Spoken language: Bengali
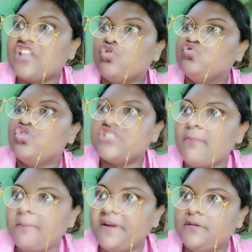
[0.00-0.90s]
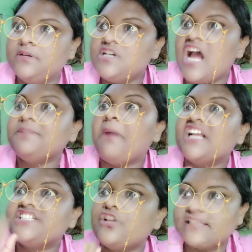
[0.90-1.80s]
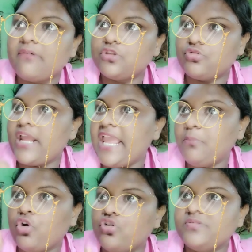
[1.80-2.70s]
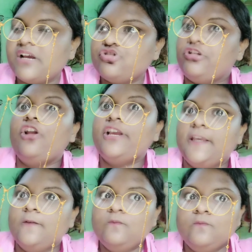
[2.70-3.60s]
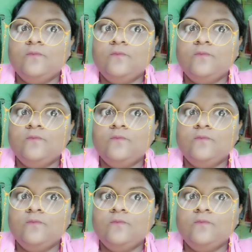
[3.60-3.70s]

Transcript: এতগুলো জামা প্যান্ট আচ্ছা পাঁচটা জুতো আবার তোরা এই মণ্ডপ জামা জুতো এগুলো কি